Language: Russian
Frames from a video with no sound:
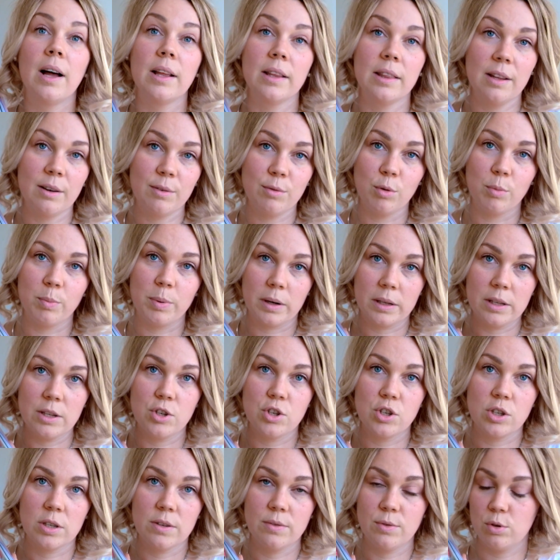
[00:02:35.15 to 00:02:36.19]
одного
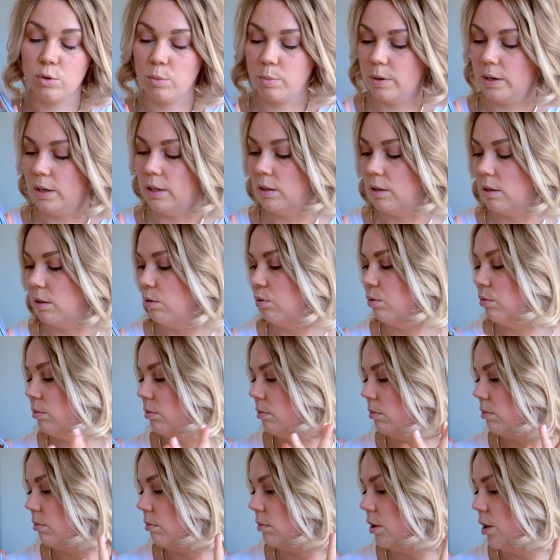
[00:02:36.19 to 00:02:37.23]
практически все бренда, ну,
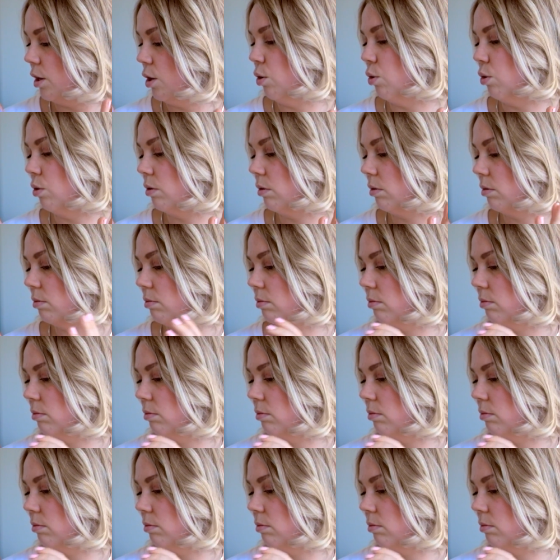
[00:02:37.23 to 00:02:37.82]
трех.